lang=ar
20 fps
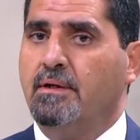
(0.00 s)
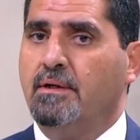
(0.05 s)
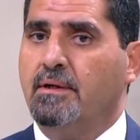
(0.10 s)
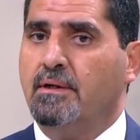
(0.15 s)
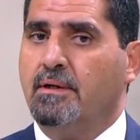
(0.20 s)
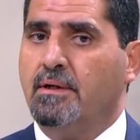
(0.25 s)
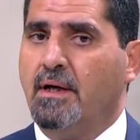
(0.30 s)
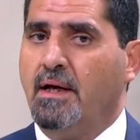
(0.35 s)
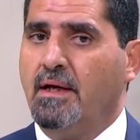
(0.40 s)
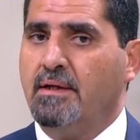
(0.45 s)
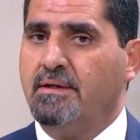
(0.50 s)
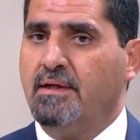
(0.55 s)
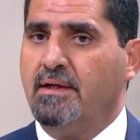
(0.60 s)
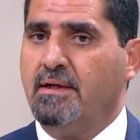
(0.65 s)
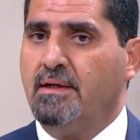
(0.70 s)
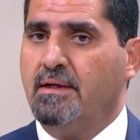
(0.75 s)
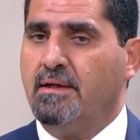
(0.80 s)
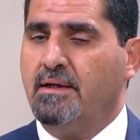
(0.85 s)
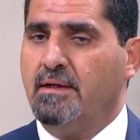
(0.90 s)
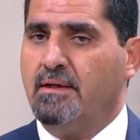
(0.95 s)
آه، هذا
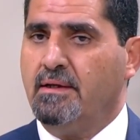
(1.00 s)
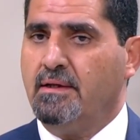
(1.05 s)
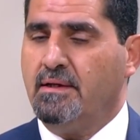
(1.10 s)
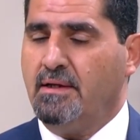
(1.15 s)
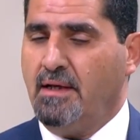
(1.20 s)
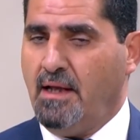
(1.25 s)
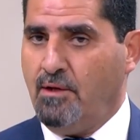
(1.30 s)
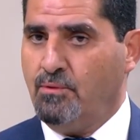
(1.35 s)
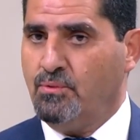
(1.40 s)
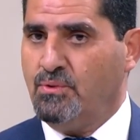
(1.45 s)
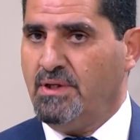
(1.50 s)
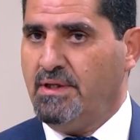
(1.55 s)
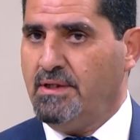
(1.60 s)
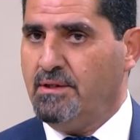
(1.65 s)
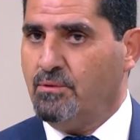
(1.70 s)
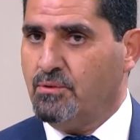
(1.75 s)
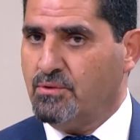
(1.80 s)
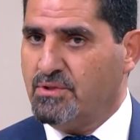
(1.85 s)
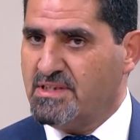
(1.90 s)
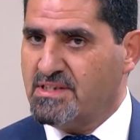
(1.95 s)
العوده
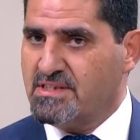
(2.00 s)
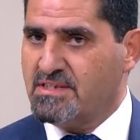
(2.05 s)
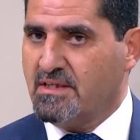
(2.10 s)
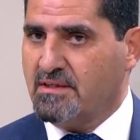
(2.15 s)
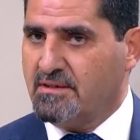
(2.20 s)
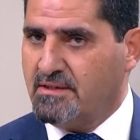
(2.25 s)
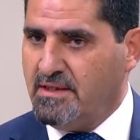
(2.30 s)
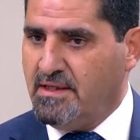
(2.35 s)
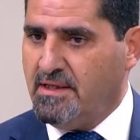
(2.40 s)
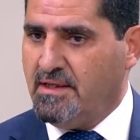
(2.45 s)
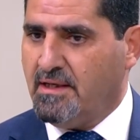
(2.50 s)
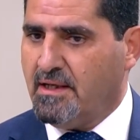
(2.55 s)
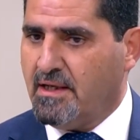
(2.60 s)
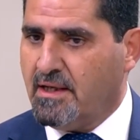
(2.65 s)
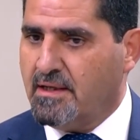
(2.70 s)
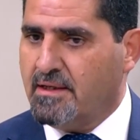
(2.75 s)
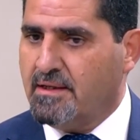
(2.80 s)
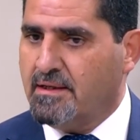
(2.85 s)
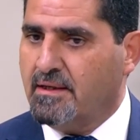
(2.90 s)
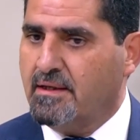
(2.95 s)
انه
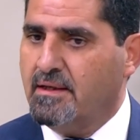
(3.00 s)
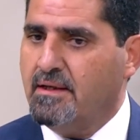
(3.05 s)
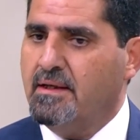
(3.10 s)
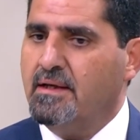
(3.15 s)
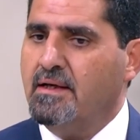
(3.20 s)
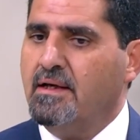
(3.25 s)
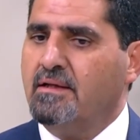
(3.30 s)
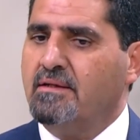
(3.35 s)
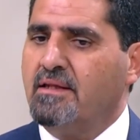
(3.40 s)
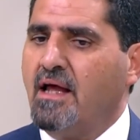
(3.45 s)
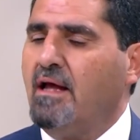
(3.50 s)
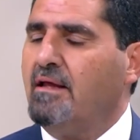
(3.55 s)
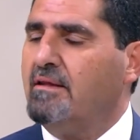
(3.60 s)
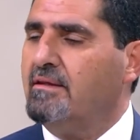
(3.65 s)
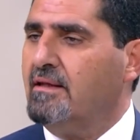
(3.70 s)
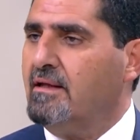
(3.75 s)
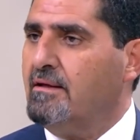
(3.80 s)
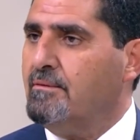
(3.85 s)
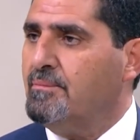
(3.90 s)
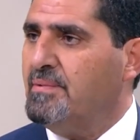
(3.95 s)
تستطيع ان
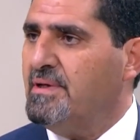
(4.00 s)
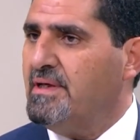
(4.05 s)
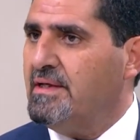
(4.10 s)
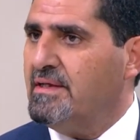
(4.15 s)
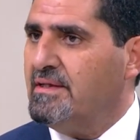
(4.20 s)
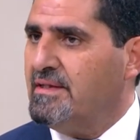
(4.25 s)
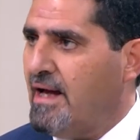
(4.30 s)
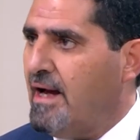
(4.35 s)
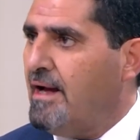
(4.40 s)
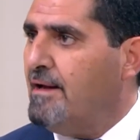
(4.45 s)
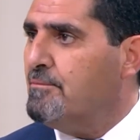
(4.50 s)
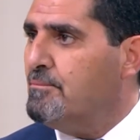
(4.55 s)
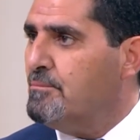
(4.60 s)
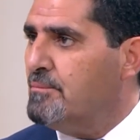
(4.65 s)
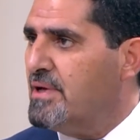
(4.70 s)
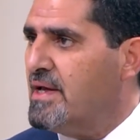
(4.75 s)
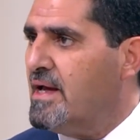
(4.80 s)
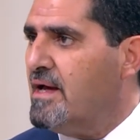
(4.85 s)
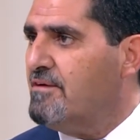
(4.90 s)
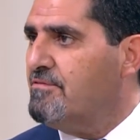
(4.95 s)
تحظى بدعم
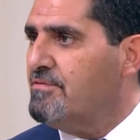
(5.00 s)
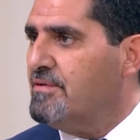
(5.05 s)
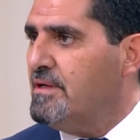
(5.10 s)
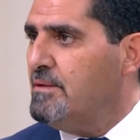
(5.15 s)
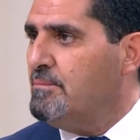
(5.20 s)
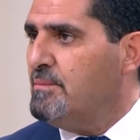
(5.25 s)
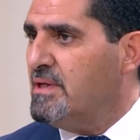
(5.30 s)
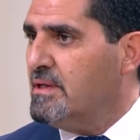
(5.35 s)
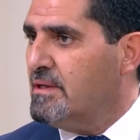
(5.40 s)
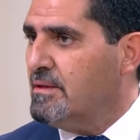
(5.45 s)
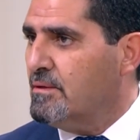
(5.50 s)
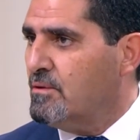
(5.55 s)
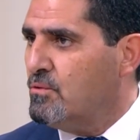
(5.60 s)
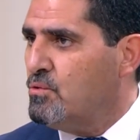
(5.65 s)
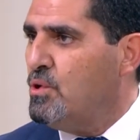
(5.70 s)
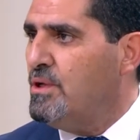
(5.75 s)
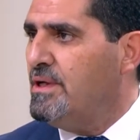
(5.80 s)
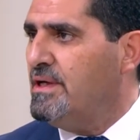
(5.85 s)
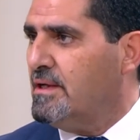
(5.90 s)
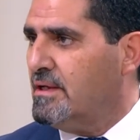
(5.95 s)
كافي من
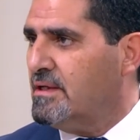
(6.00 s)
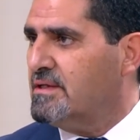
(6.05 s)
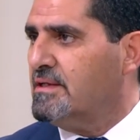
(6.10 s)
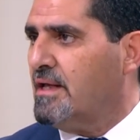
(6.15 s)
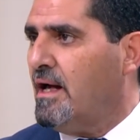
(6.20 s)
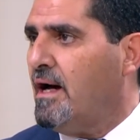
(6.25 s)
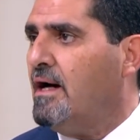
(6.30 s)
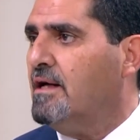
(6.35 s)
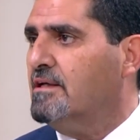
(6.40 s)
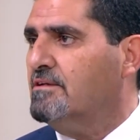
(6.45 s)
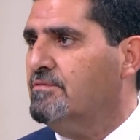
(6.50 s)
كل القطاعات